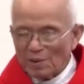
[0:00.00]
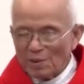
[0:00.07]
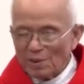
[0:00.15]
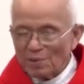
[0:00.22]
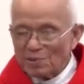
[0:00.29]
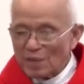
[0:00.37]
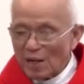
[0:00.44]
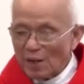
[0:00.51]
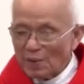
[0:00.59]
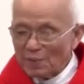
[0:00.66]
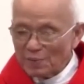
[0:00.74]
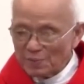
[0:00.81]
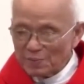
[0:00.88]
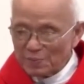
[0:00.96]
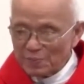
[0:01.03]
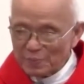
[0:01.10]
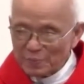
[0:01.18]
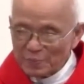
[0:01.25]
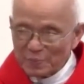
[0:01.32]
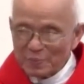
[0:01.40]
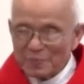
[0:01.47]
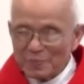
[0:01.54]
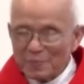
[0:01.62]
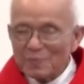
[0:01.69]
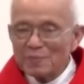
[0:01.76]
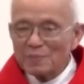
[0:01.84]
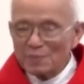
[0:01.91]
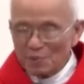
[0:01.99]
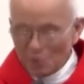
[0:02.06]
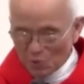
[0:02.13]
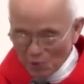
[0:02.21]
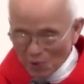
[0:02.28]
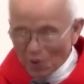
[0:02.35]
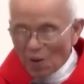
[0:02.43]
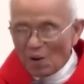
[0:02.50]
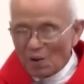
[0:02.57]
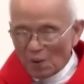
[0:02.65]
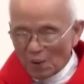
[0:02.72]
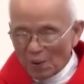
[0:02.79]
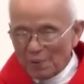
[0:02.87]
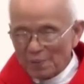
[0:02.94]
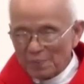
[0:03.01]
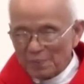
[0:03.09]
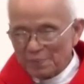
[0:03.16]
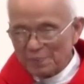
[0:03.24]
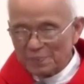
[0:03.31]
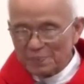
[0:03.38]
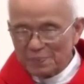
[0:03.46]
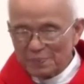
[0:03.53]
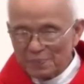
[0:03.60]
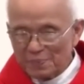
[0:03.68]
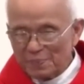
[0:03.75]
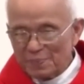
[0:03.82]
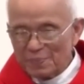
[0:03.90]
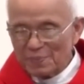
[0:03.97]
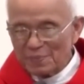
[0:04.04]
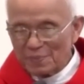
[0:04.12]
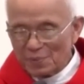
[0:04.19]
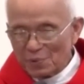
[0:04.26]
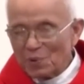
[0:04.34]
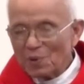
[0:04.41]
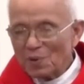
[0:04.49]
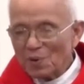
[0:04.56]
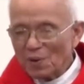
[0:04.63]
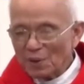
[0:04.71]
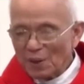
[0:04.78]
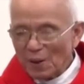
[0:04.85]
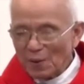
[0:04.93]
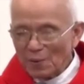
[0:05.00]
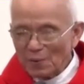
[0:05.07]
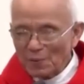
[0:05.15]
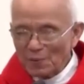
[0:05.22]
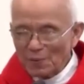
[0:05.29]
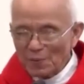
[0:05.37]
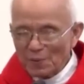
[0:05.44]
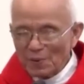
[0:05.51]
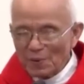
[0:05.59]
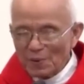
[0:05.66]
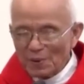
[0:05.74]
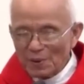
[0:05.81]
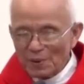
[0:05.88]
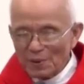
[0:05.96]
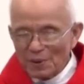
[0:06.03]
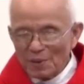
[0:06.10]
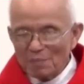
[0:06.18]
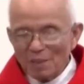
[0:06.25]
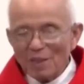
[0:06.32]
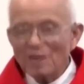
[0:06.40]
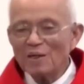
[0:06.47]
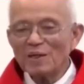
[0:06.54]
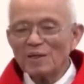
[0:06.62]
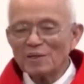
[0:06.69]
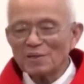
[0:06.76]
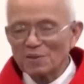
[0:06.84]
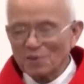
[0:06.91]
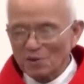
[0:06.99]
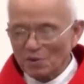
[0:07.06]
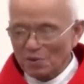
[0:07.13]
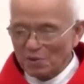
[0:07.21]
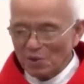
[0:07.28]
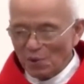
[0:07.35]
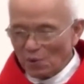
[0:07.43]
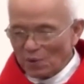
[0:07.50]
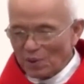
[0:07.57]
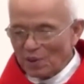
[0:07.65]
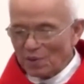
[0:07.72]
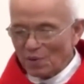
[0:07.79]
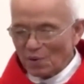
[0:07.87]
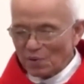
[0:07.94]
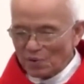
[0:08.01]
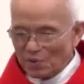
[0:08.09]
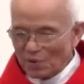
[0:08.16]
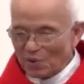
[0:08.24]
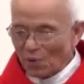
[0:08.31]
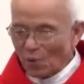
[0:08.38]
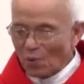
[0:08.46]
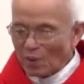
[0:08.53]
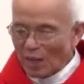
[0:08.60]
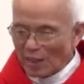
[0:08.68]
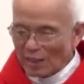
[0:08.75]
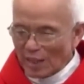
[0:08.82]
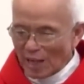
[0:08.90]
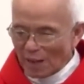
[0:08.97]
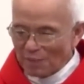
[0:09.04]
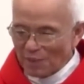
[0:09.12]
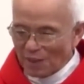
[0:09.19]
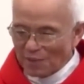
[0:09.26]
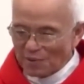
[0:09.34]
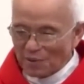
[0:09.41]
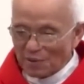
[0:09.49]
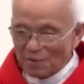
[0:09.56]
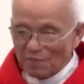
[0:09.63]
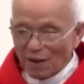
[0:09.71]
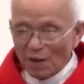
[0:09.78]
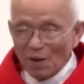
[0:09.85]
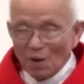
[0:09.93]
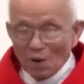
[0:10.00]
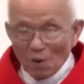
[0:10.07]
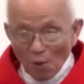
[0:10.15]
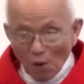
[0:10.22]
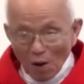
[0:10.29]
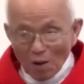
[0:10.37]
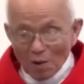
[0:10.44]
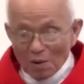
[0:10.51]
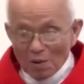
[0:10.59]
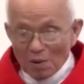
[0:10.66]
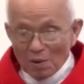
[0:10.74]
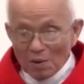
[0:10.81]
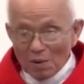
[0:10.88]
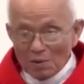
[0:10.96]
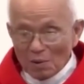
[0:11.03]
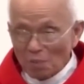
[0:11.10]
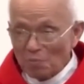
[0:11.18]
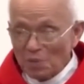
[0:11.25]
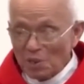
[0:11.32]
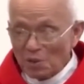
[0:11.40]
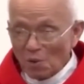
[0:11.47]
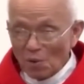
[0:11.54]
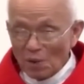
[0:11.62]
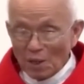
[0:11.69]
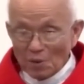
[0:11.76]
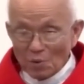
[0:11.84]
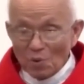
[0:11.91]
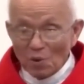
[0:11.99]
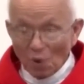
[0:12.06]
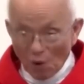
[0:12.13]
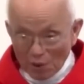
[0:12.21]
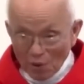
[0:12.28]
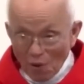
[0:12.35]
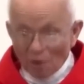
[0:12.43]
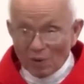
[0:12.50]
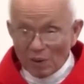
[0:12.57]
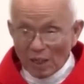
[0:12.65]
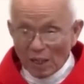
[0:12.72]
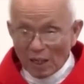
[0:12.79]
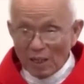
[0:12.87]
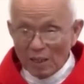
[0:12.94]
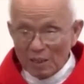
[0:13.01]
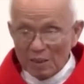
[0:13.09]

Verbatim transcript: gì sao? Chúa có gọi, Chúa có kêu, nhưng mình nhiều khi còn chưa đủ can đảm để chỉ vào, ủa, trong biến cố này Chúa gọi con đó hả?